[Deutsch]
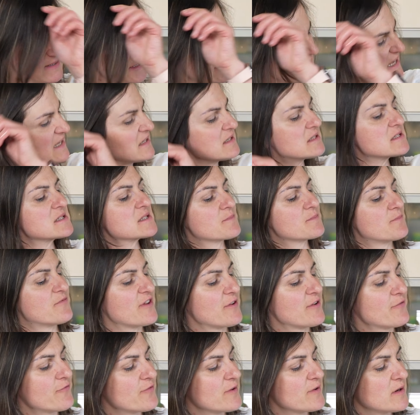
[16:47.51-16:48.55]
Salz,
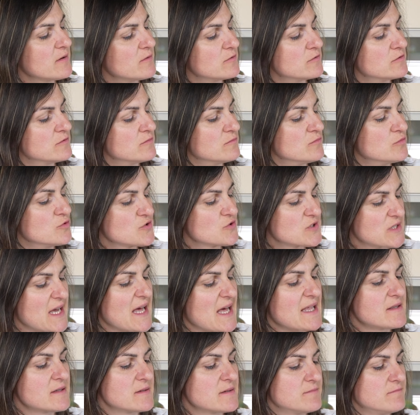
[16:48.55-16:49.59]
Pfeffer und
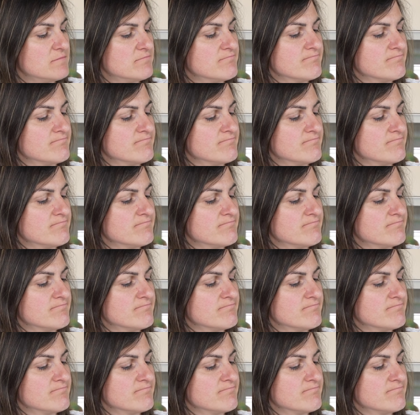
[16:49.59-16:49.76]
Muskat.